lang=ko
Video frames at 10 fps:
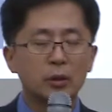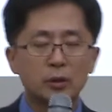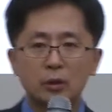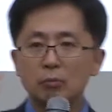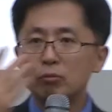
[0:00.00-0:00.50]

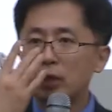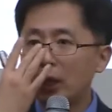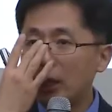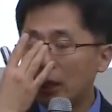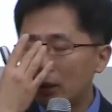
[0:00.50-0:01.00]
특정
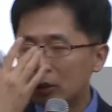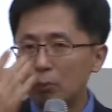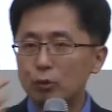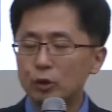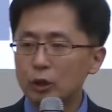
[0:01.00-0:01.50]
분야의
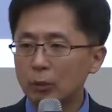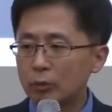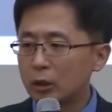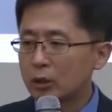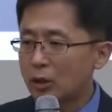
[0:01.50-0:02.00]
전문
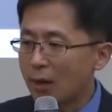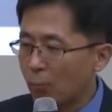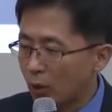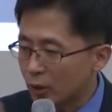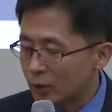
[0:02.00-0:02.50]
기업들이 쫙
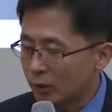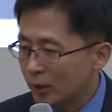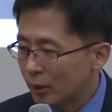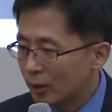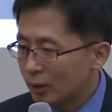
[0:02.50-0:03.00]
몰려서
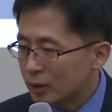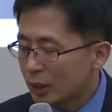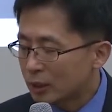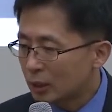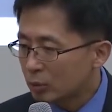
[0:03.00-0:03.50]

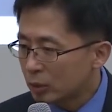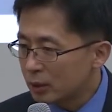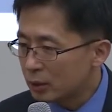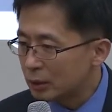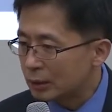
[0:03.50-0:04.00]
세계의
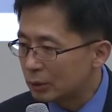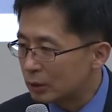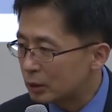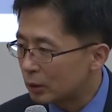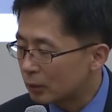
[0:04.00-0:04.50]
트렌드를 이끄는
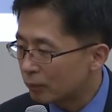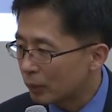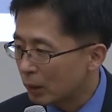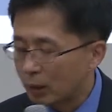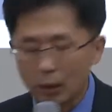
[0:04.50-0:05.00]
지역,
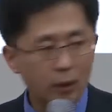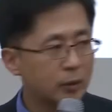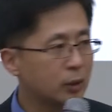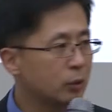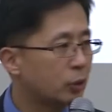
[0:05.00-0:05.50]
어,
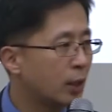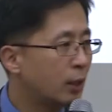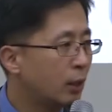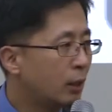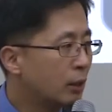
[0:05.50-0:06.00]
흔히 우리가
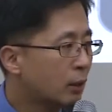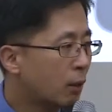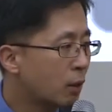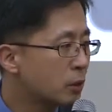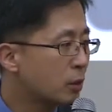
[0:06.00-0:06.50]

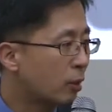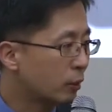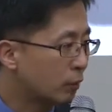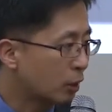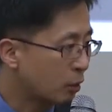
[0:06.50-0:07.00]
클러스터라고
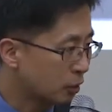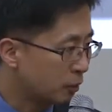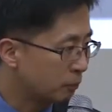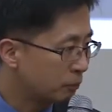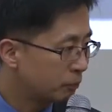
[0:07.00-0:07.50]
합니다. 클러스터.
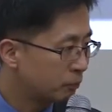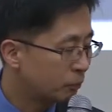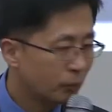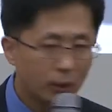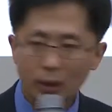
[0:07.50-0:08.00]

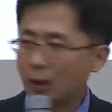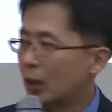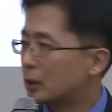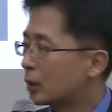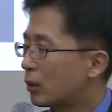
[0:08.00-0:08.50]

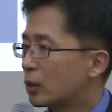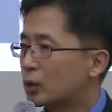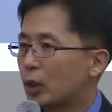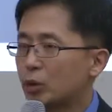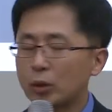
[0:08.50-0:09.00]
이
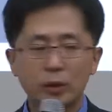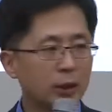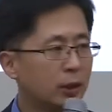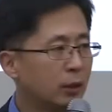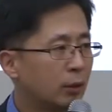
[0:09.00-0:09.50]
클러스터의
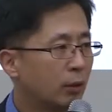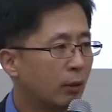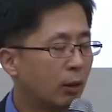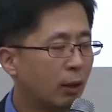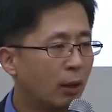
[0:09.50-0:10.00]
중요성이
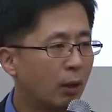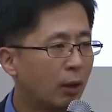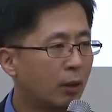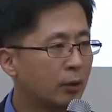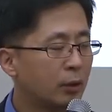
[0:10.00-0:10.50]

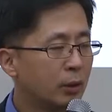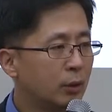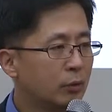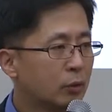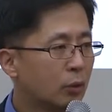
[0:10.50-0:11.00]
어,
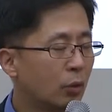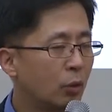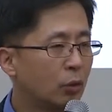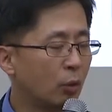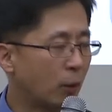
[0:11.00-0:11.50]

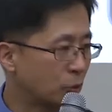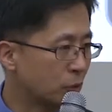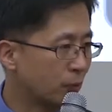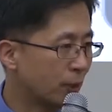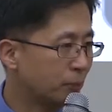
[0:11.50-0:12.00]
또 높아지고
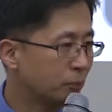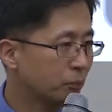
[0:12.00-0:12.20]
있습니다.